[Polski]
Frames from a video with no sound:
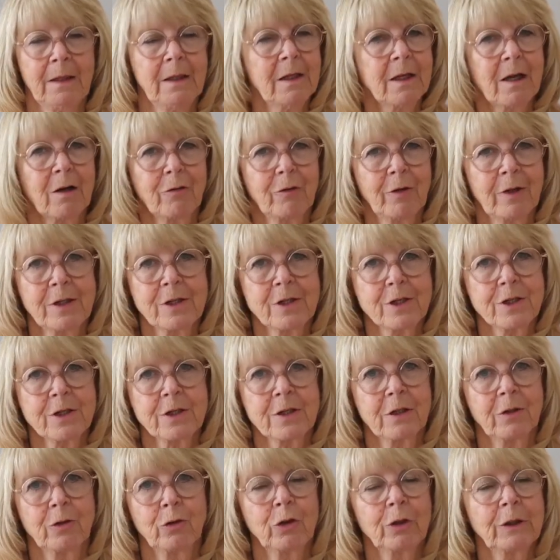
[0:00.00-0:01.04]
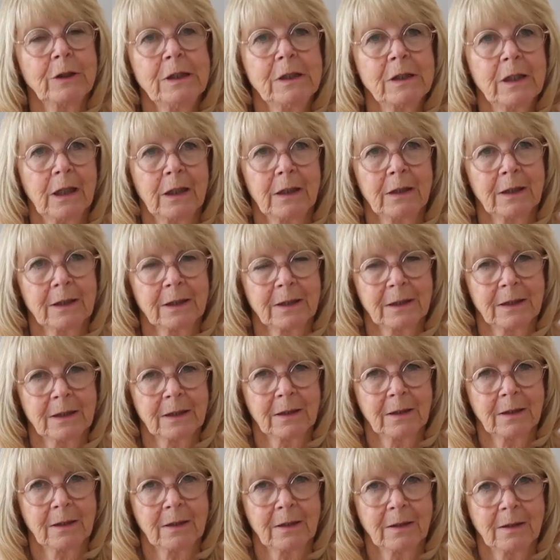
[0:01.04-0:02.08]
Myśląc o swoim głębokim
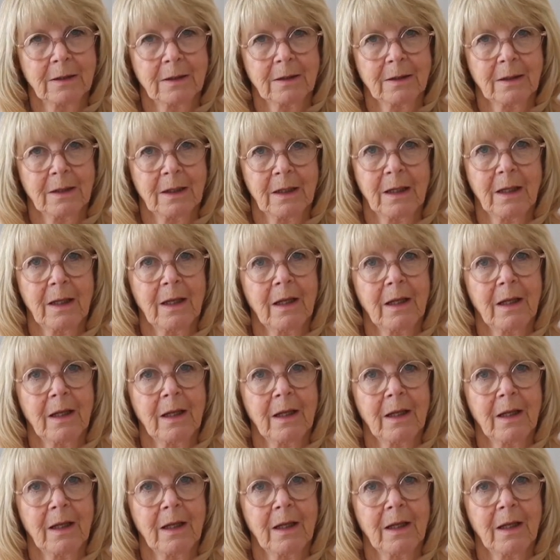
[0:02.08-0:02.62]
pragnieniu,